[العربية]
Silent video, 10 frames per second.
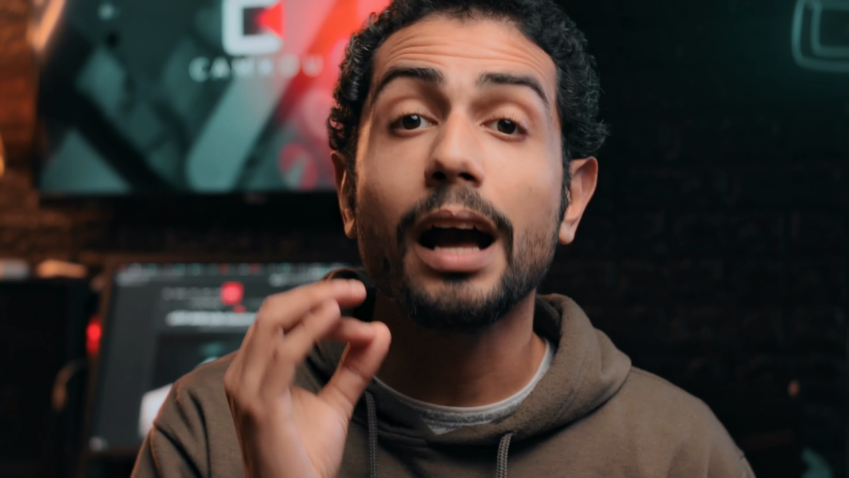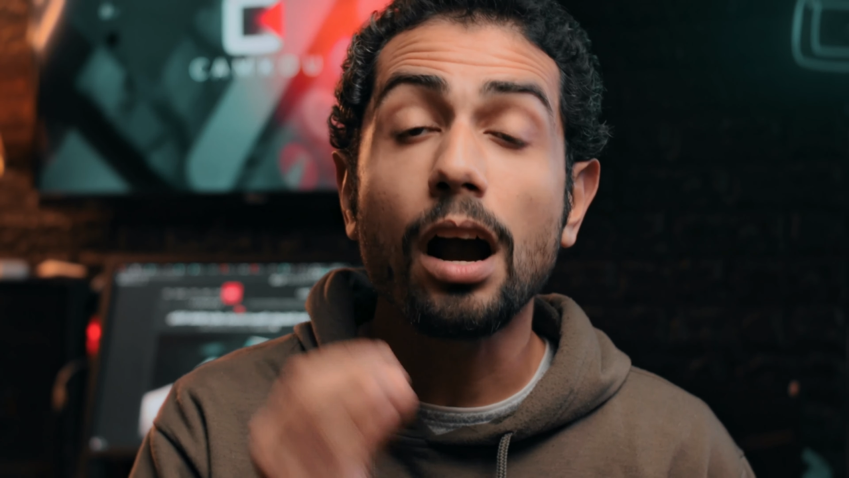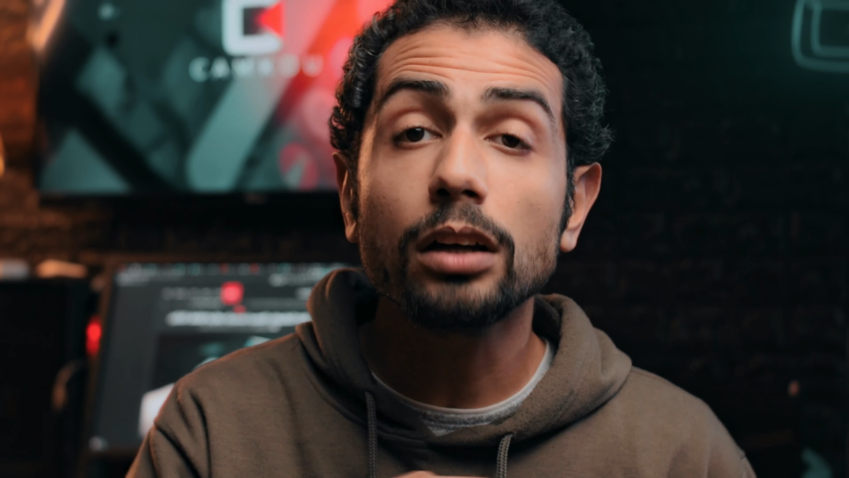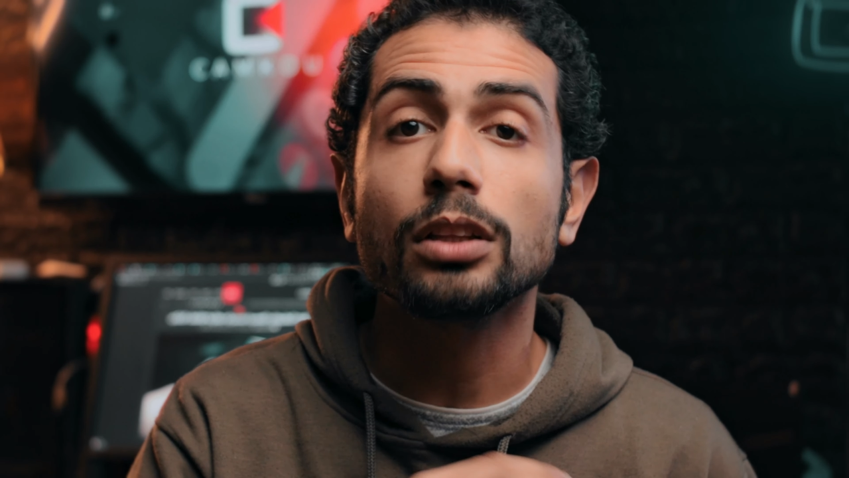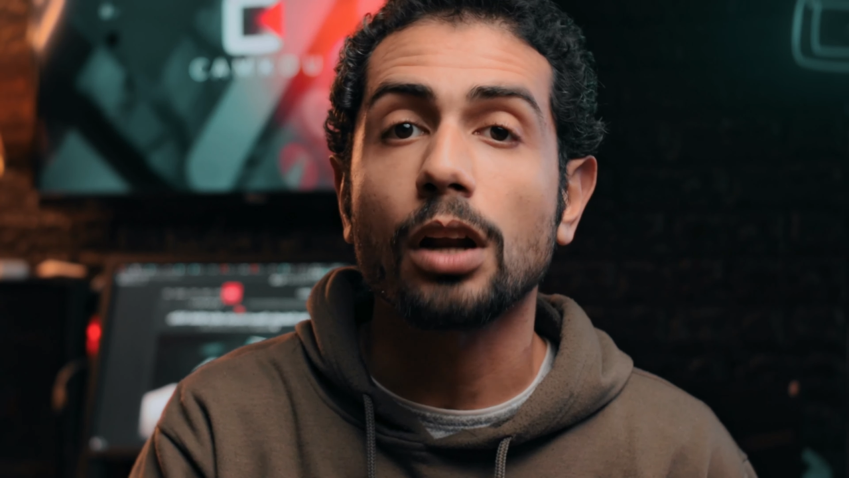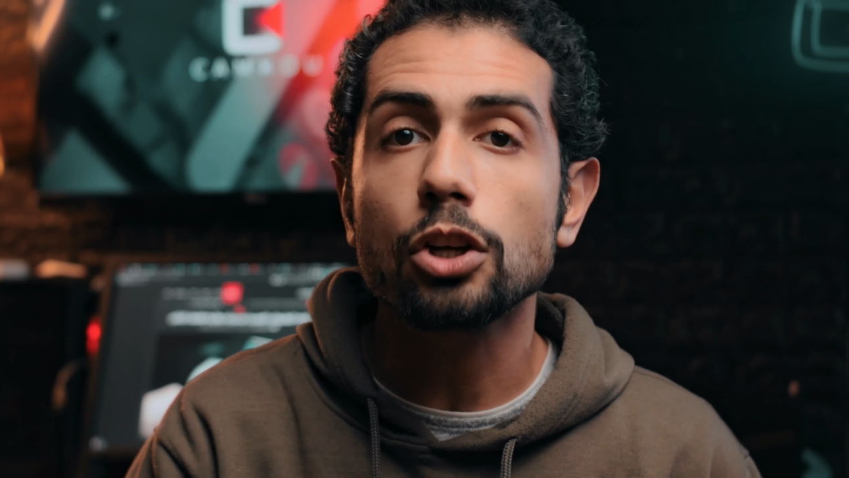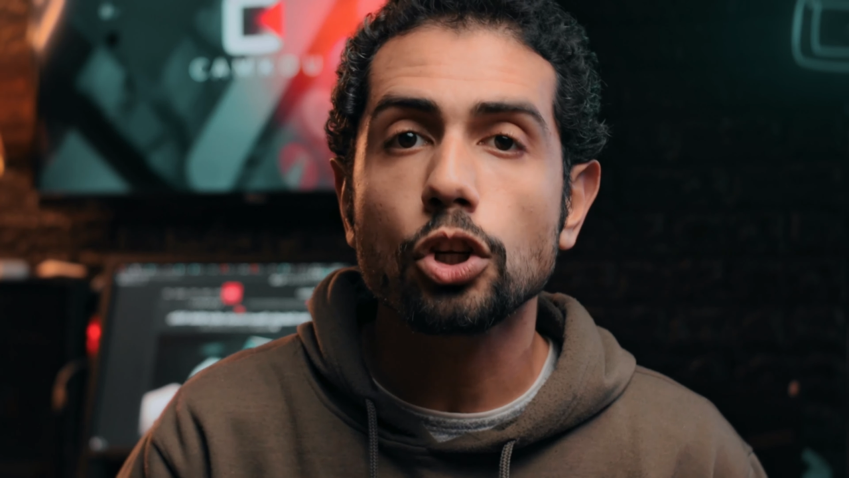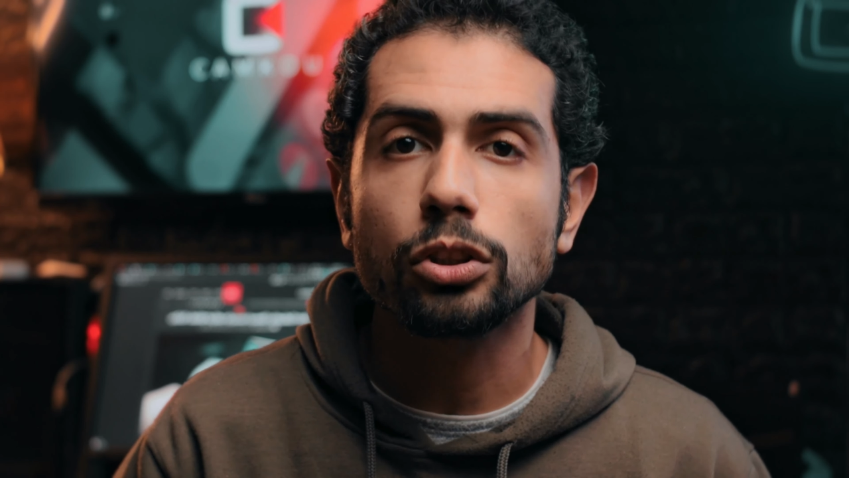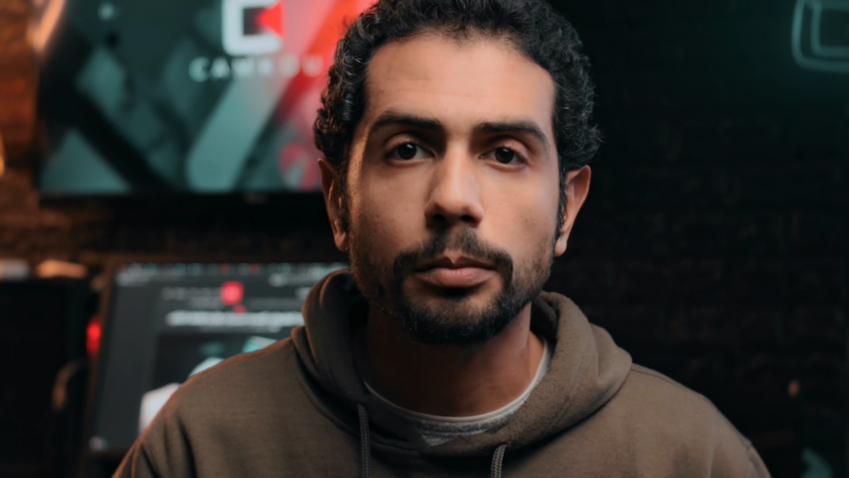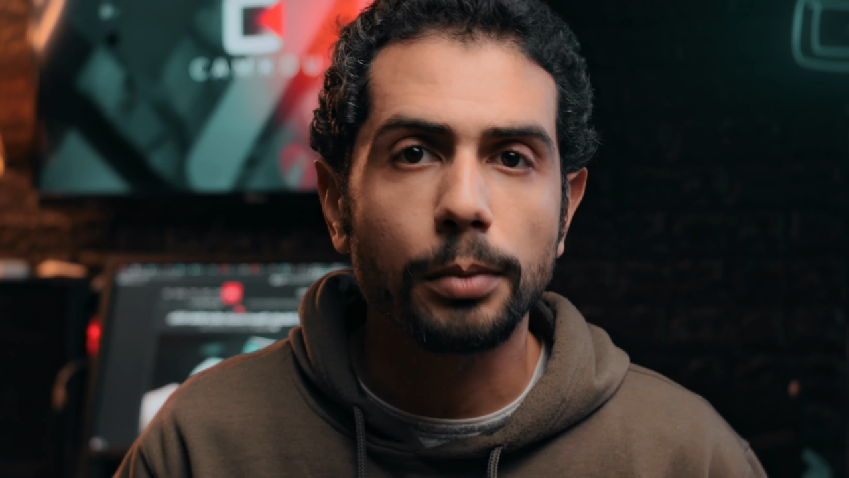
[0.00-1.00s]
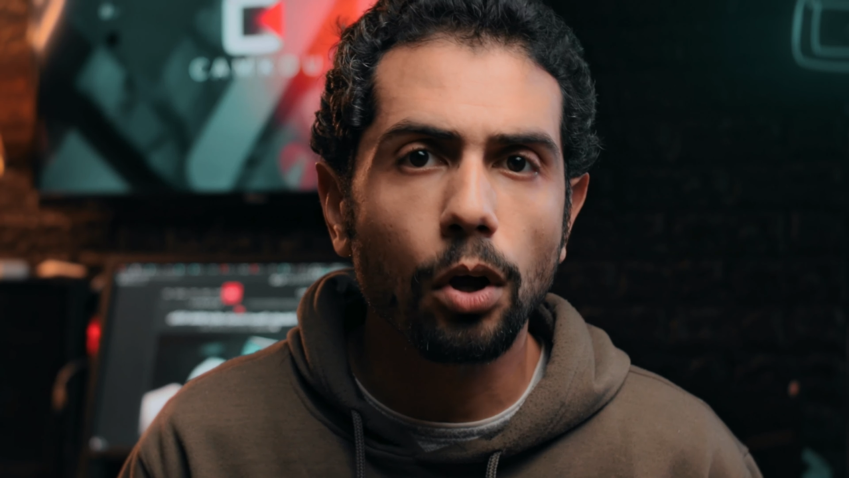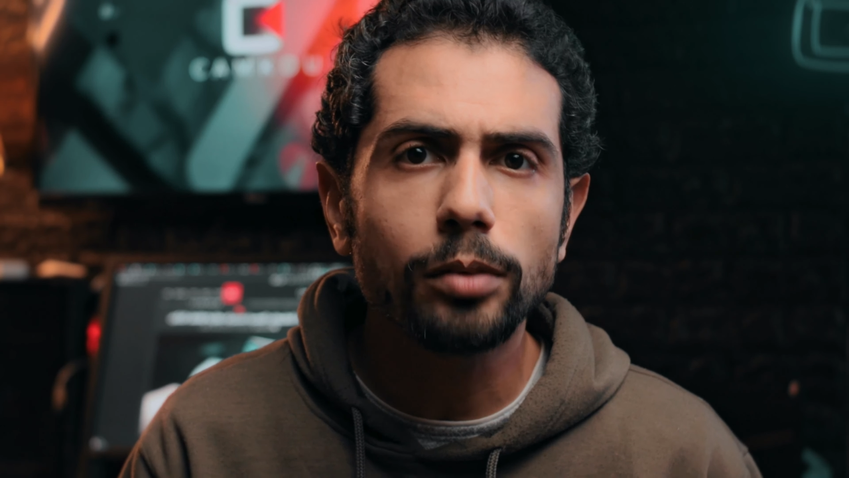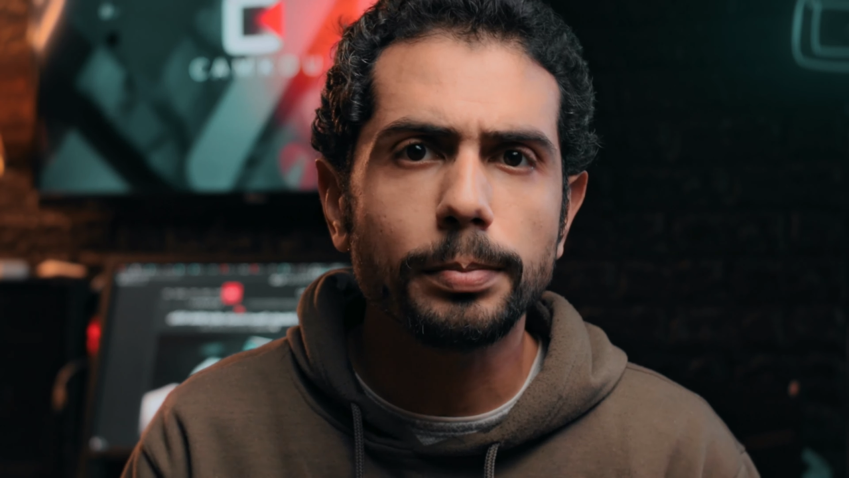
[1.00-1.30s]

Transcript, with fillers: اكتر 10 تطبيقات